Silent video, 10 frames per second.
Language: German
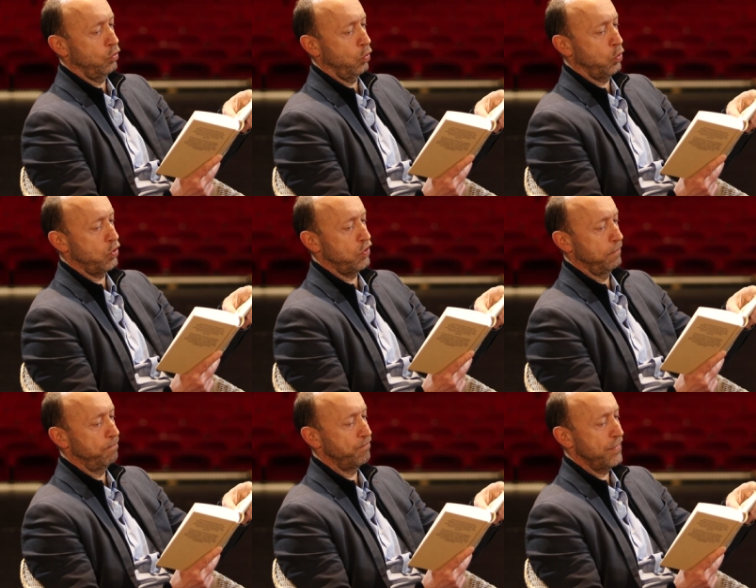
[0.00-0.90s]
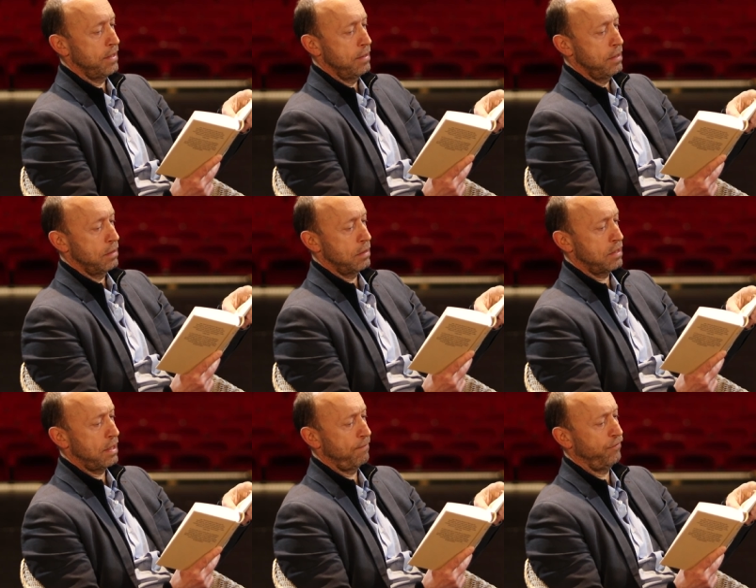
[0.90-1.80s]
und drückte.
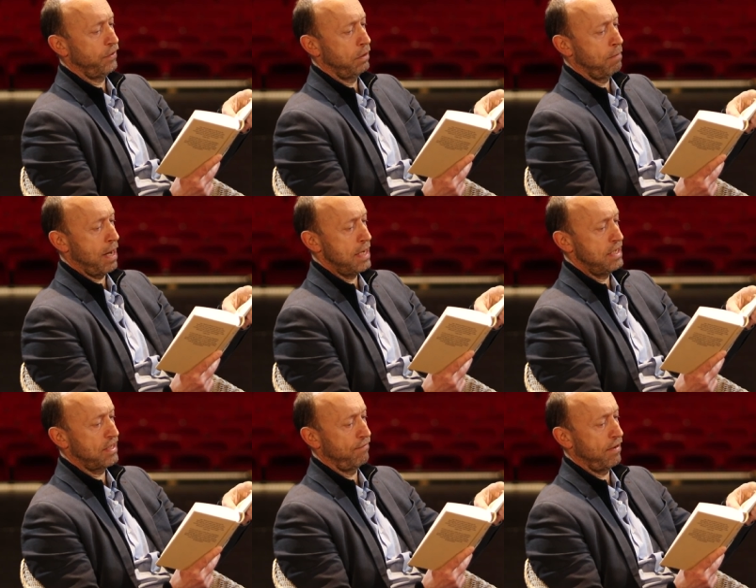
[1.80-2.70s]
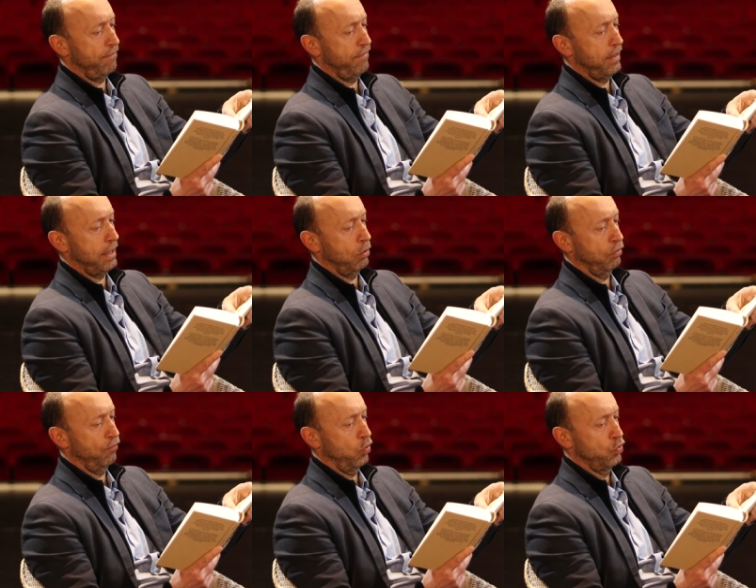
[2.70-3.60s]
Das Zäpfchen im Halse war weh
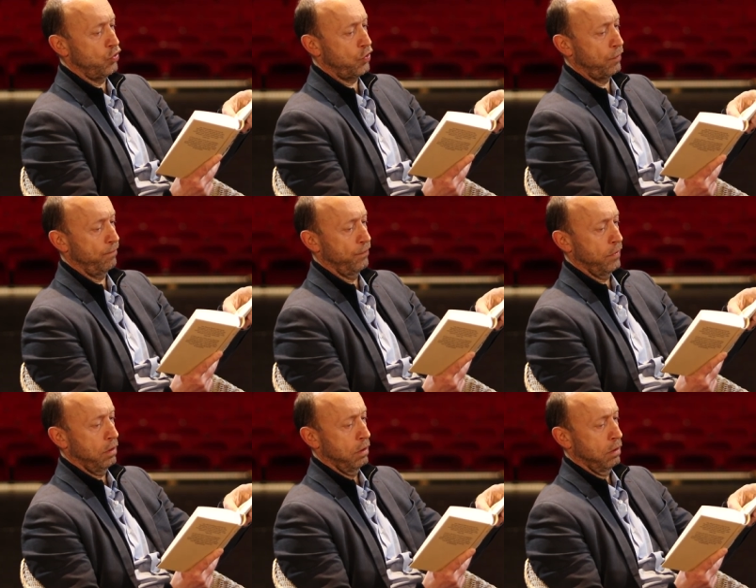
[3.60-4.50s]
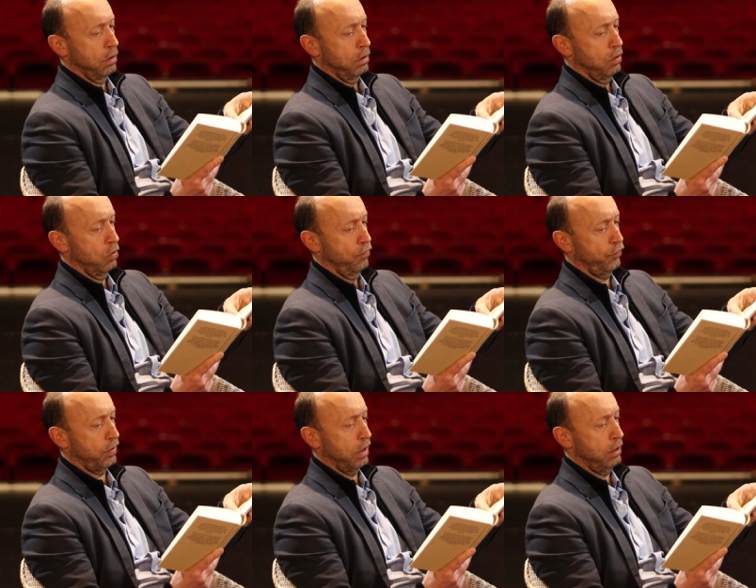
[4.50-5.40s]
und wund. Die
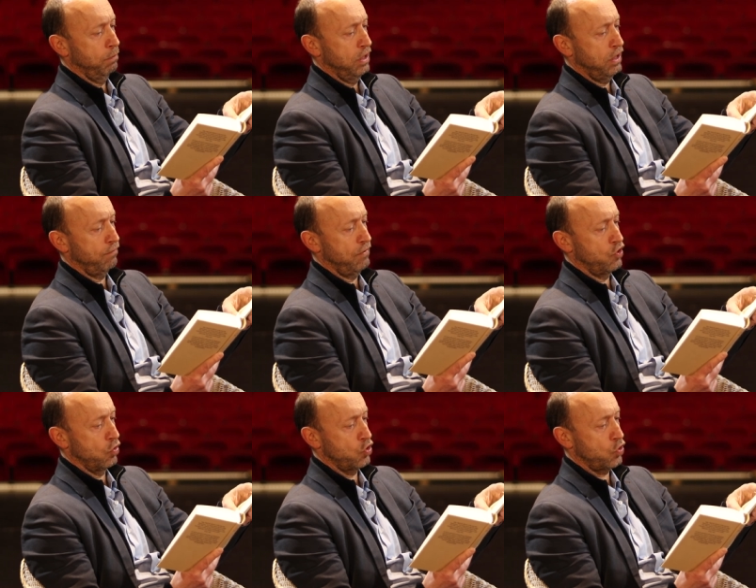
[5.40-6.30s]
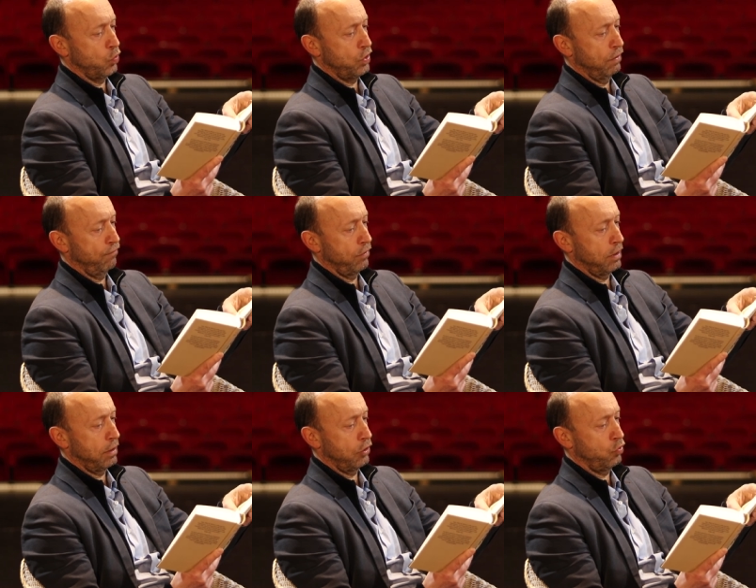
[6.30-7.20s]
Luft ging ihm nicht wie sonst durch den von
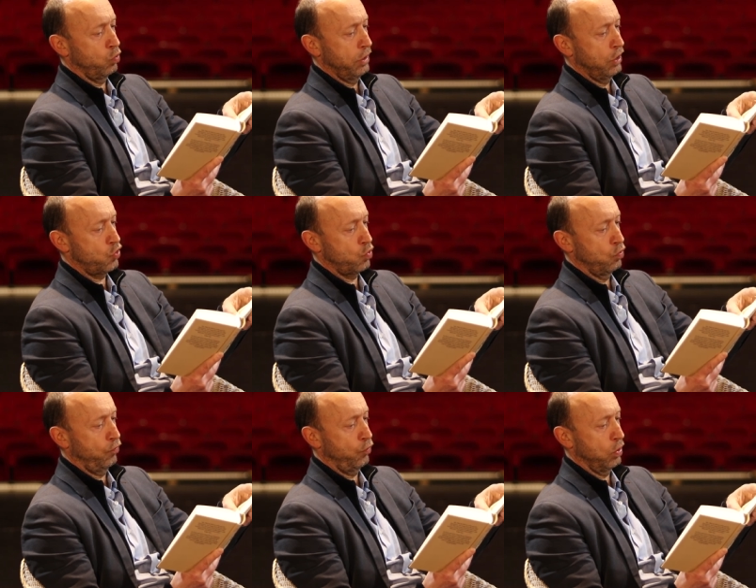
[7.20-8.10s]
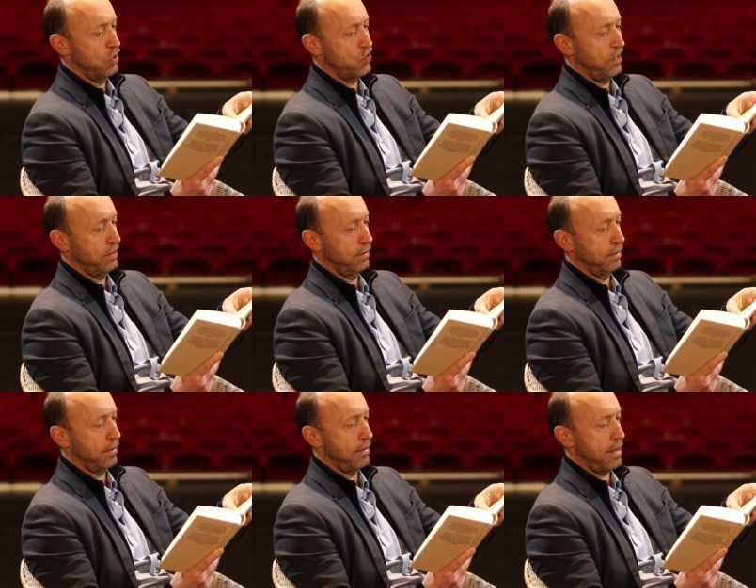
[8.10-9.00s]
der Natur hierzu
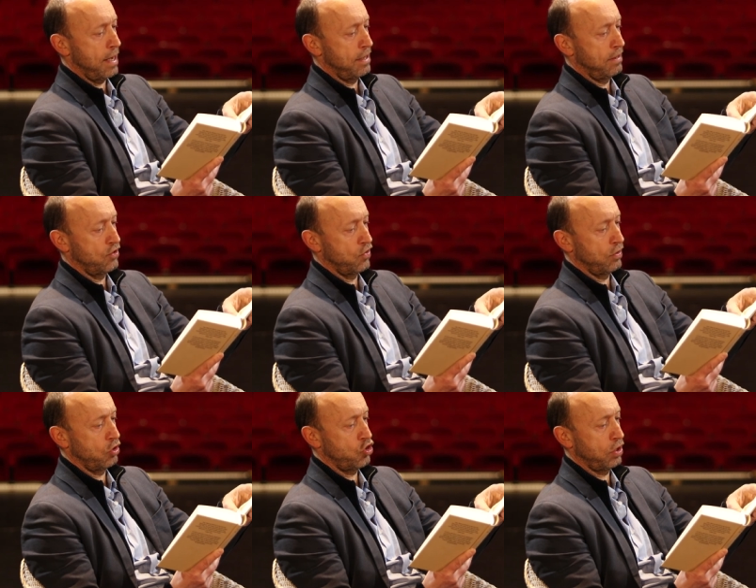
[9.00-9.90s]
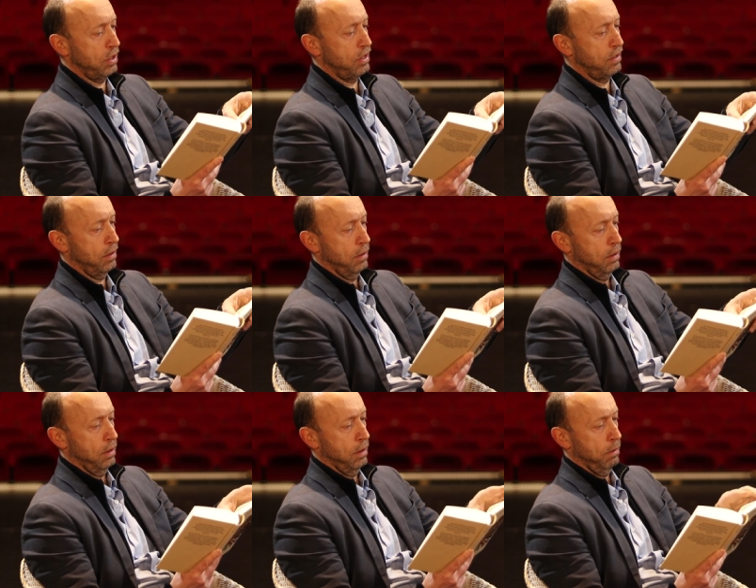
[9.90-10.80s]
vorgesehenen Kanal, sondern strich,
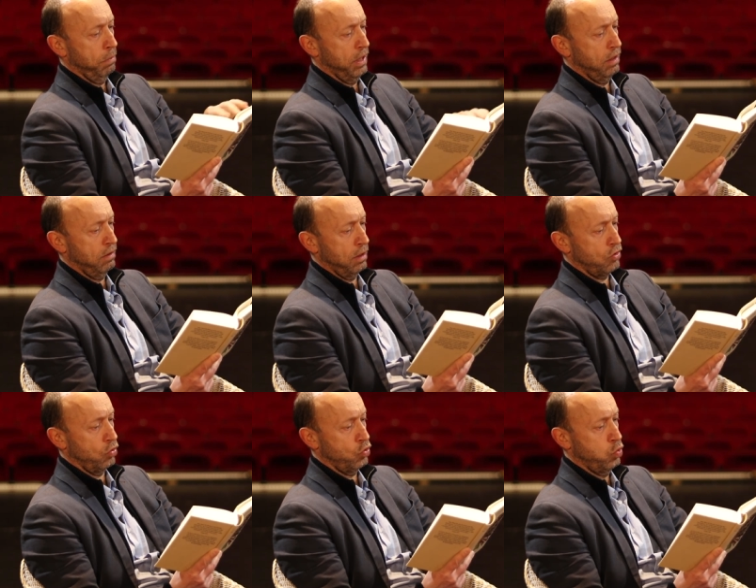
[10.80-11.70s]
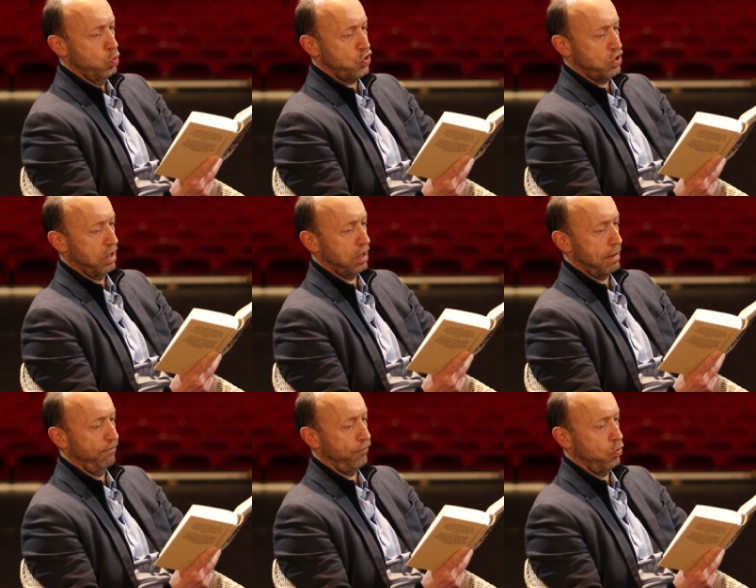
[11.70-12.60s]
behindert und
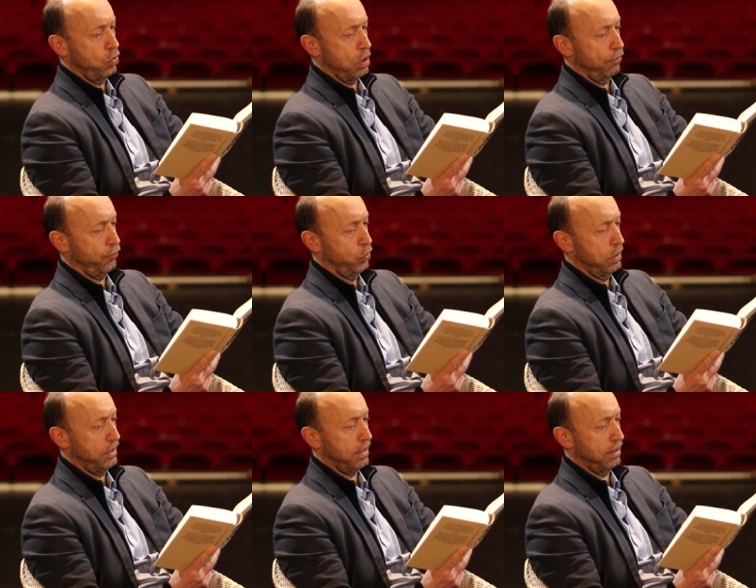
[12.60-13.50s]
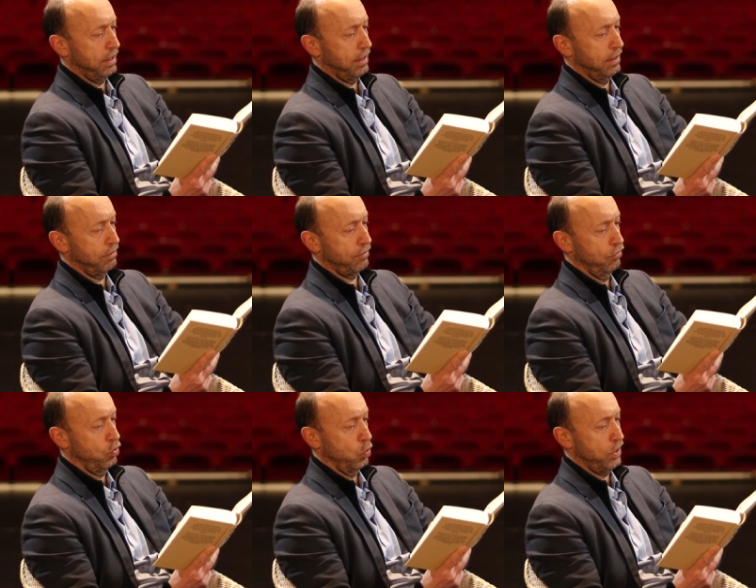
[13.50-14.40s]
Hustenkrampf unaufhörlich erregend,
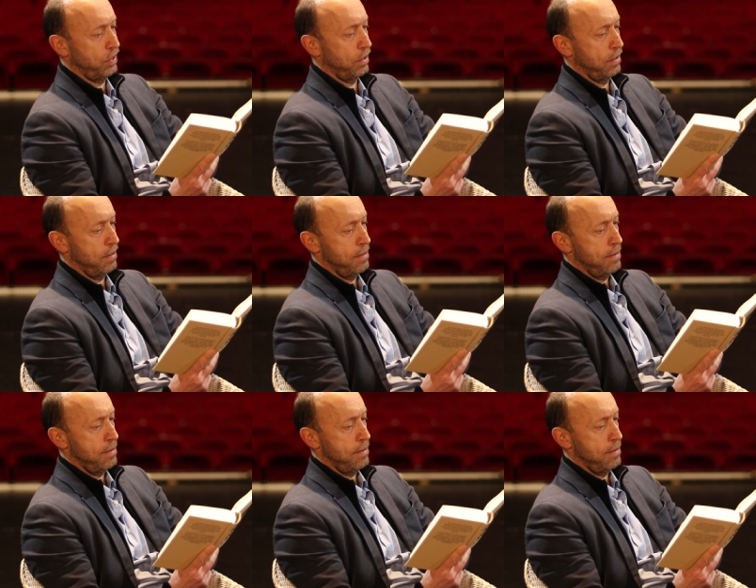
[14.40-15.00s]
hindurch